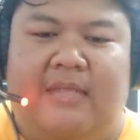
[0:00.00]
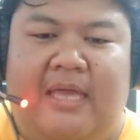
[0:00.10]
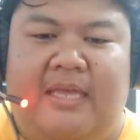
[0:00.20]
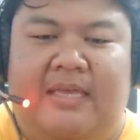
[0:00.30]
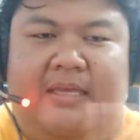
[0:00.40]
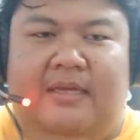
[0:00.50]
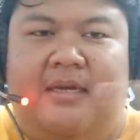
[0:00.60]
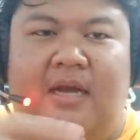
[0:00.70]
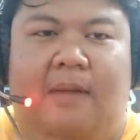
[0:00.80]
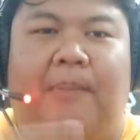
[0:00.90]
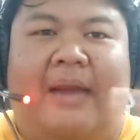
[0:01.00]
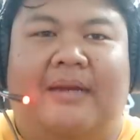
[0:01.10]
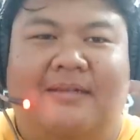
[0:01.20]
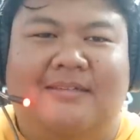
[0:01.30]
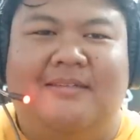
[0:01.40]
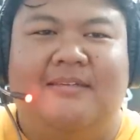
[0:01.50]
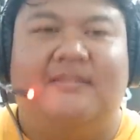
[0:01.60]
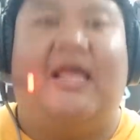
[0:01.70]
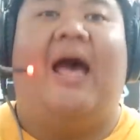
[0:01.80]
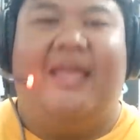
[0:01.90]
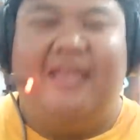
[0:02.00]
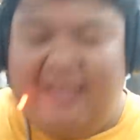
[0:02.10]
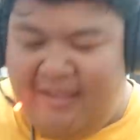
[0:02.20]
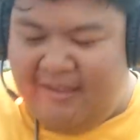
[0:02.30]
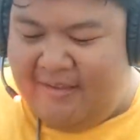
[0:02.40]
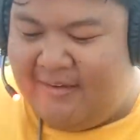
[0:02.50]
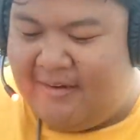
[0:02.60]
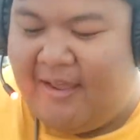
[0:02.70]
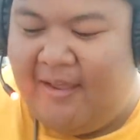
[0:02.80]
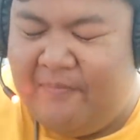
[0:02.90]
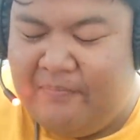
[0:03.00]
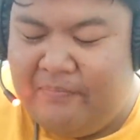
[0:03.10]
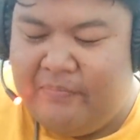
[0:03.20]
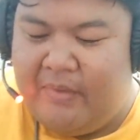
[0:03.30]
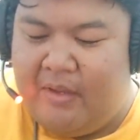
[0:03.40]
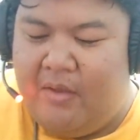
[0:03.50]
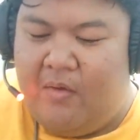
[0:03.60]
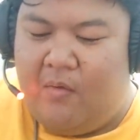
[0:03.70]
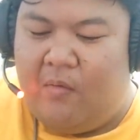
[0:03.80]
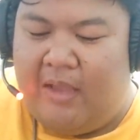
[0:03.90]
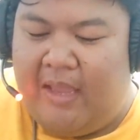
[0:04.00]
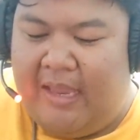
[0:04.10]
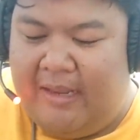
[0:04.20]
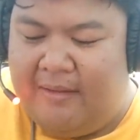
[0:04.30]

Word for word: ใส่เครื่องปั่นตายนะโอเค